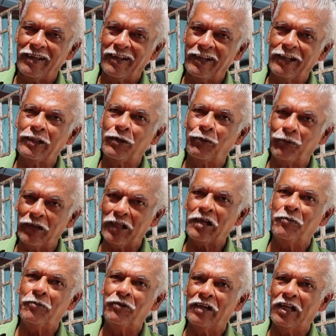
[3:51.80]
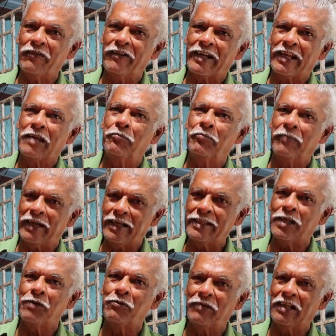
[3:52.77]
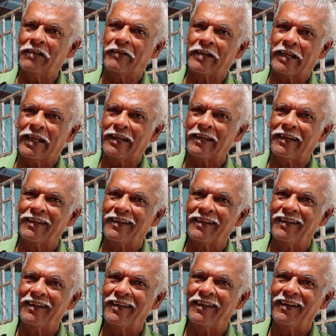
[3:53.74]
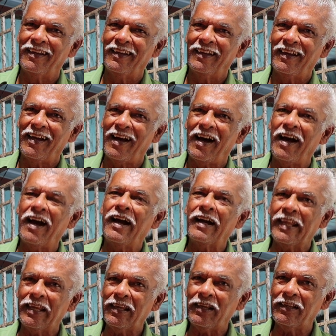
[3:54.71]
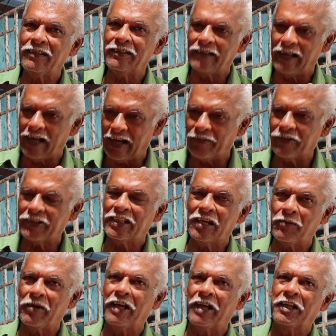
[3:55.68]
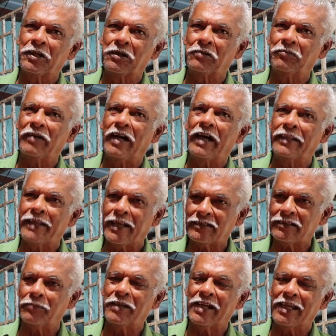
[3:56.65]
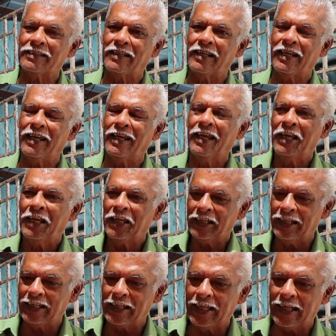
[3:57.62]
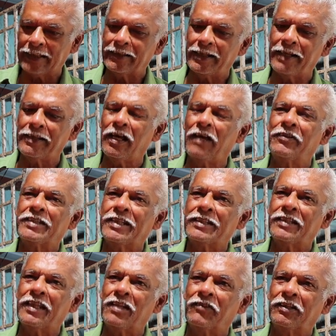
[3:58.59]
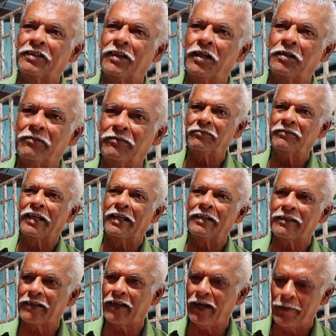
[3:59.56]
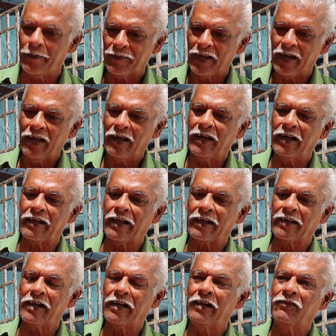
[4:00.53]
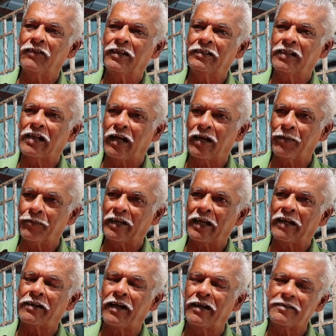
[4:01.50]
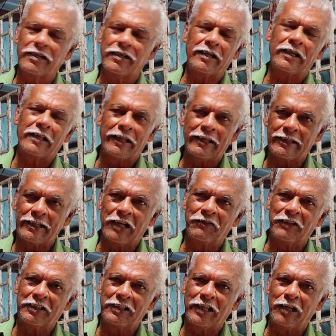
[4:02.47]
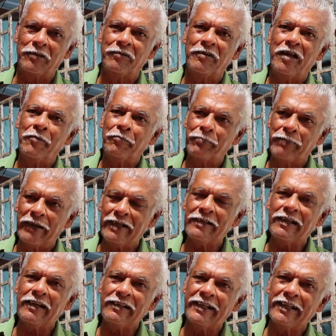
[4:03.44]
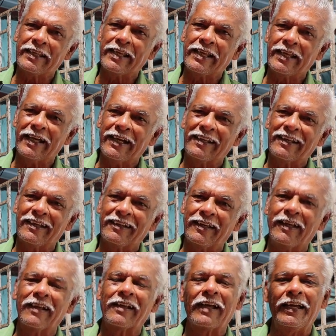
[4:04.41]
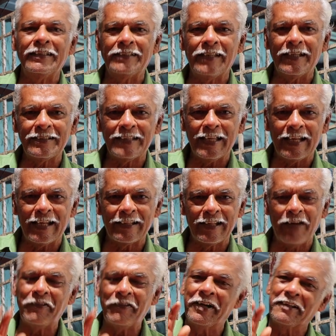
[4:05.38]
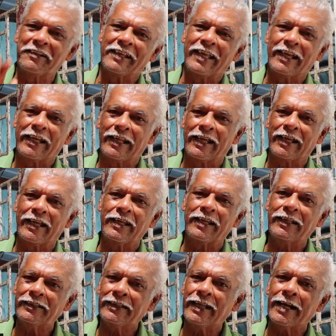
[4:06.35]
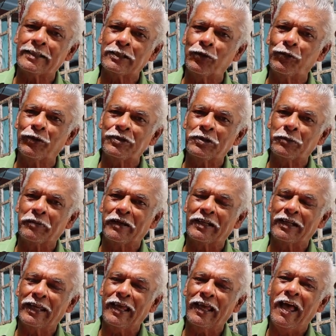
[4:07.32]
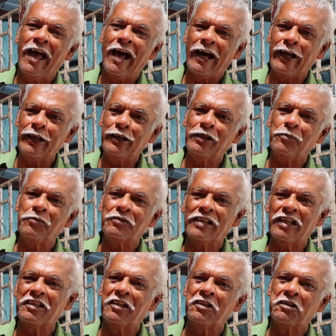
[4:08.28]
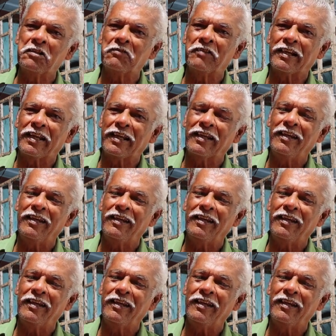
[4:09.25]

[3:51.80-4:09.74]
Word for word: இந்த உலகம் உள்ள வரை மனிதன் உள்ள வரை ஆடை அவசியமாக இருக்கும் அதே சமயத்தில் இன்றைக்கி எத்தனை தான் விசைத்தறி வந்தாலும் என்னதான் ரகங்கள் வந்து கா எலக்ட்ரானிக் ரெக்கார்டு என்னதான் வந்தாலும் பெண்கள் எதை கேட்குறாங்க கைத்தறி சேலை தான் வேணும்னு கேட்குறாங்க இந்த இடத்துல ஓசிச்சு பாருங்கள் அன்று முதல் இன்று வரை